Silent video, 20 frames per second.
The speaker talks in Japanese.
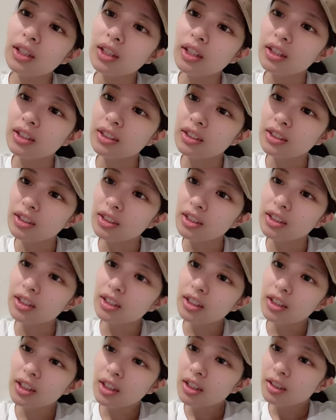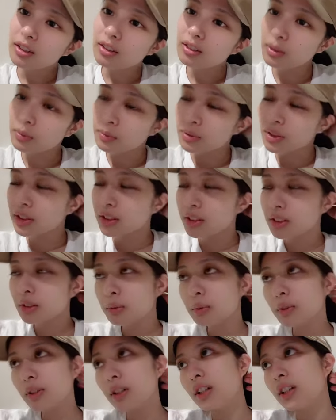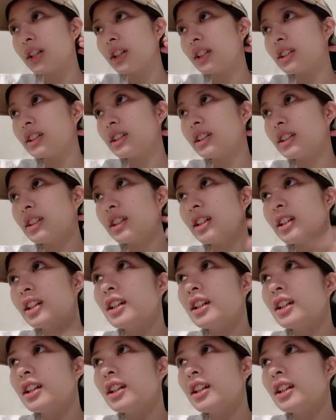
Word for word: へんし歌も全然覚えられへんし